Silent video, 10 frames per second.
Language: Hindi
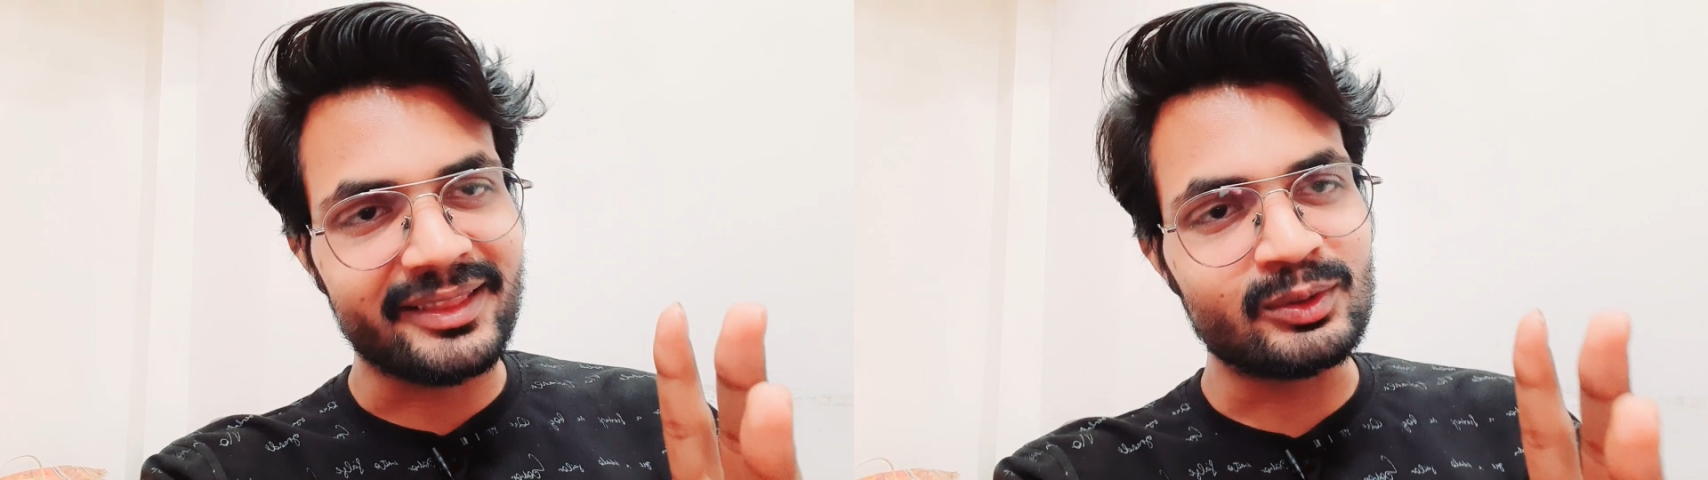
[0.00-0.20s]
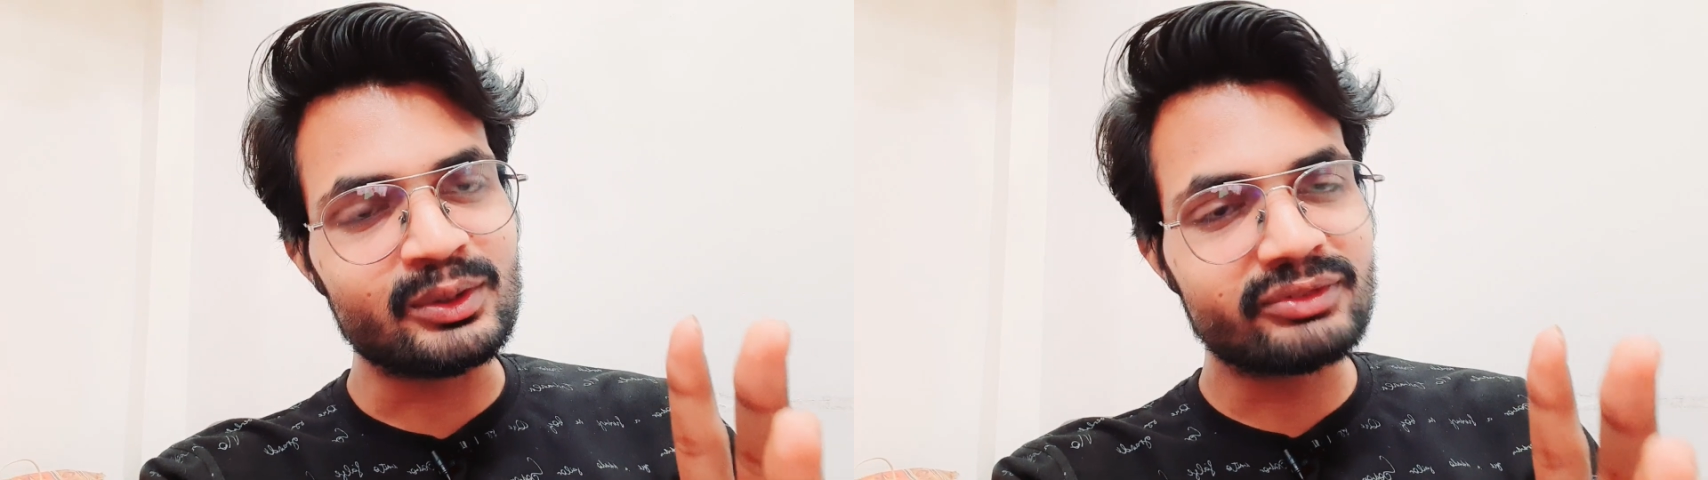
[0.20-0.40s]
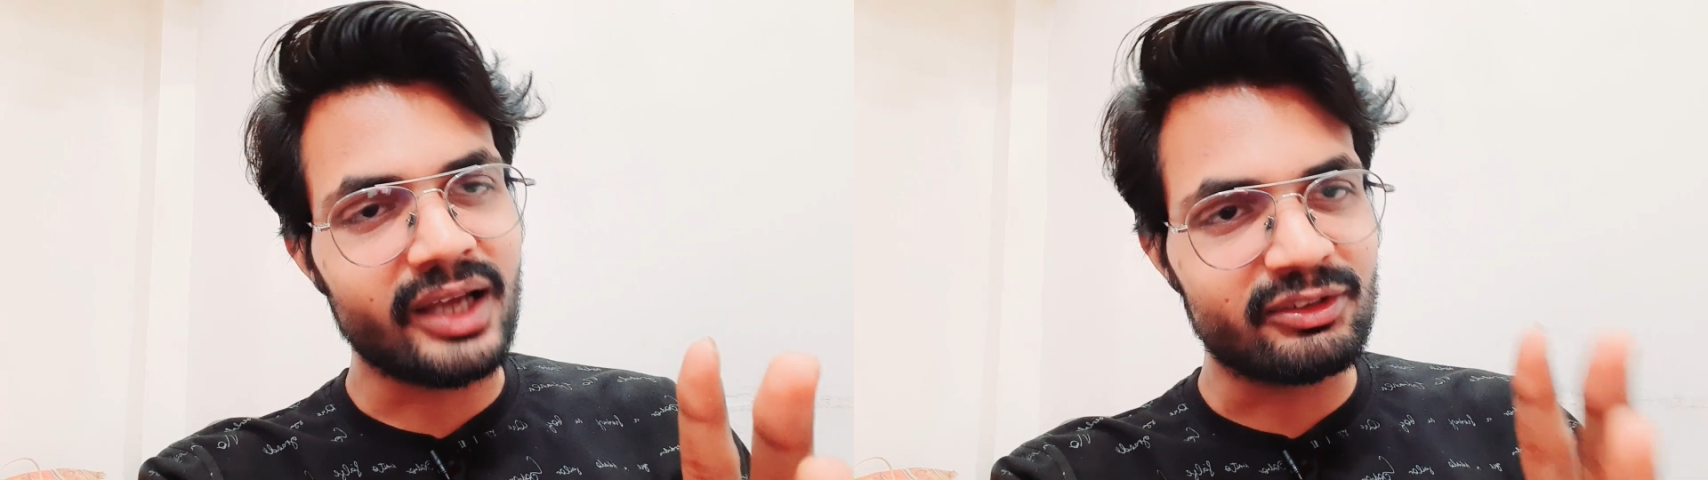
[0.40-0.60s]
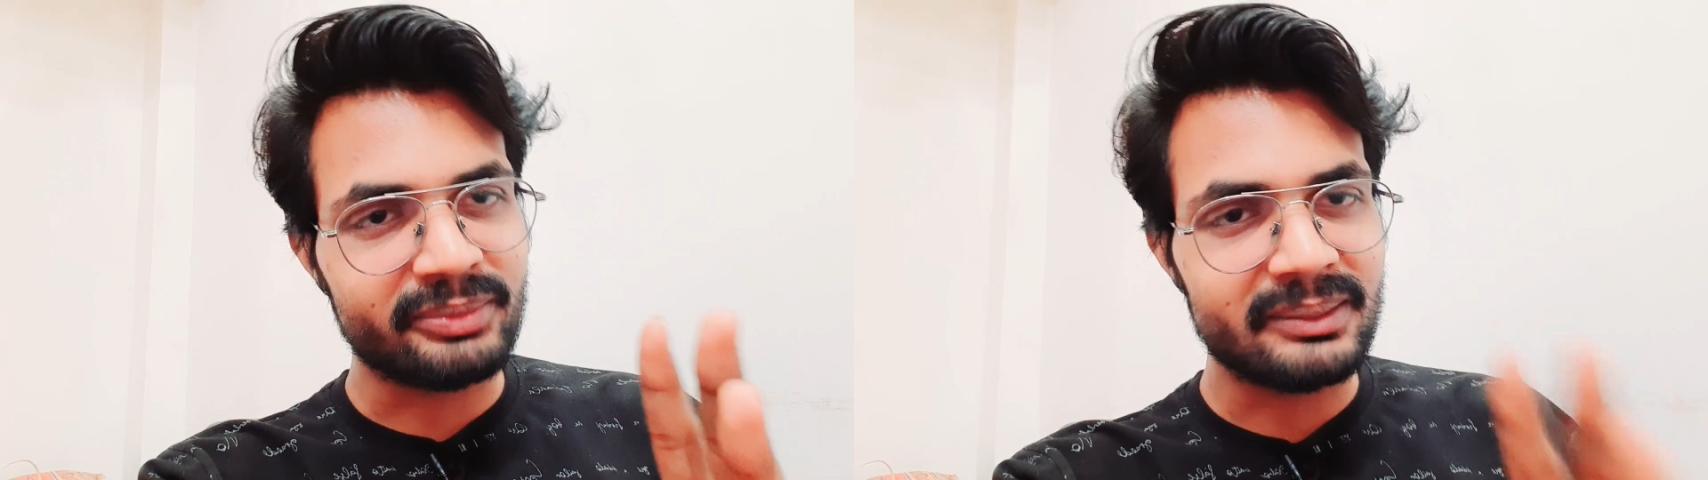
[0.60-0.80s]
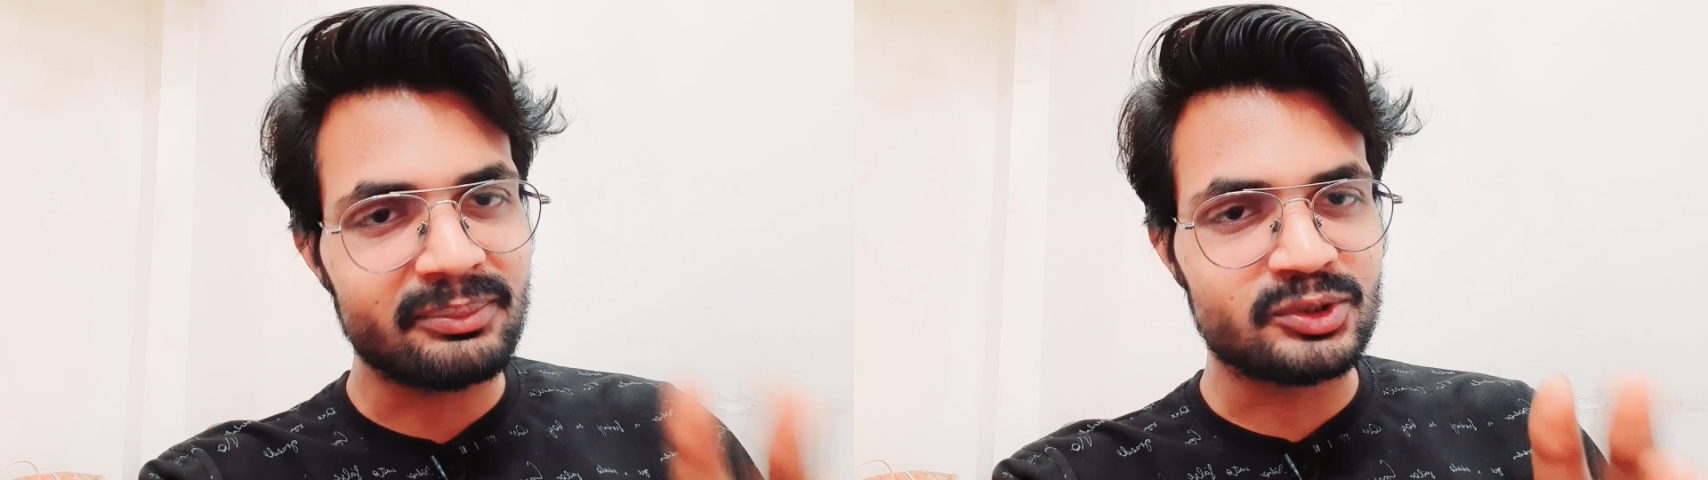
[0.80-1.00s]
हुए उसका
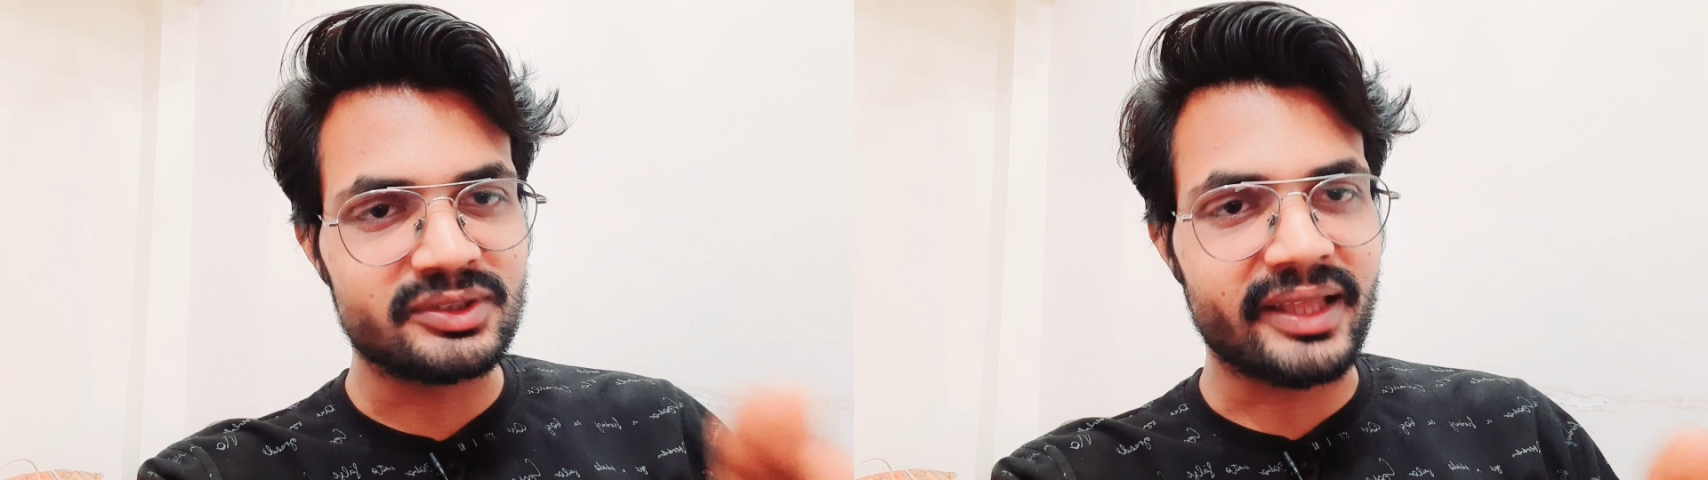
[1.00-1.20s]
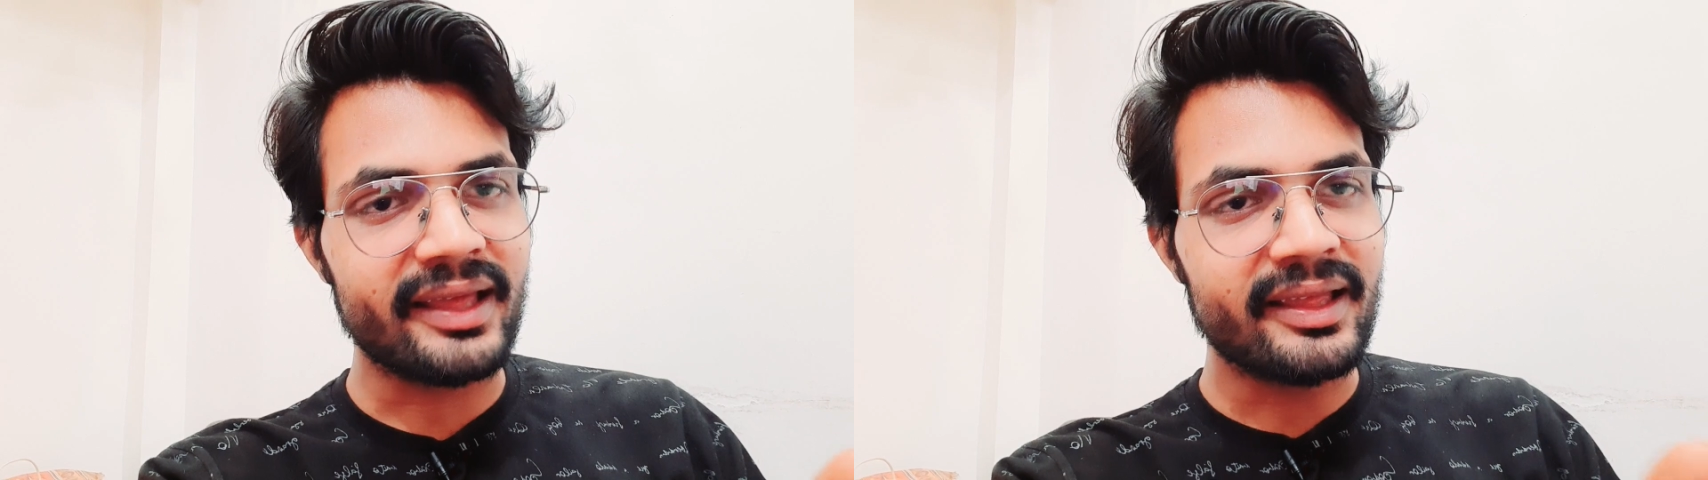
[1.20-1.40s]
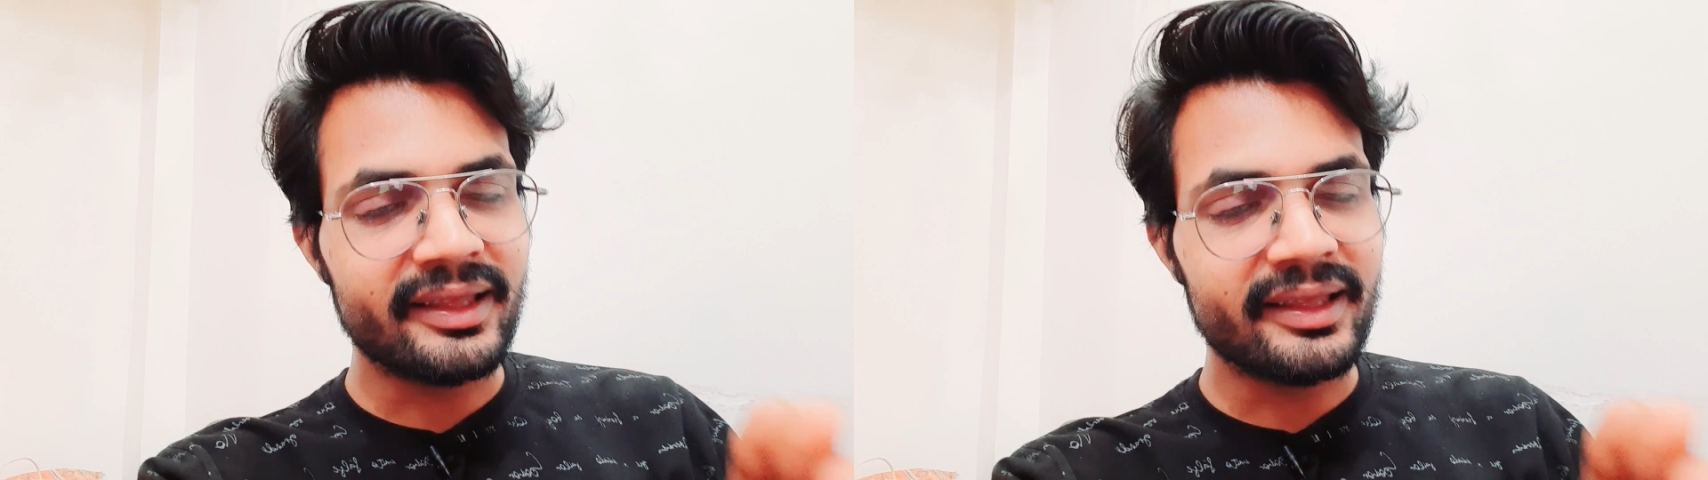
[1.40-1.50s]
हस्बैंड पूछता है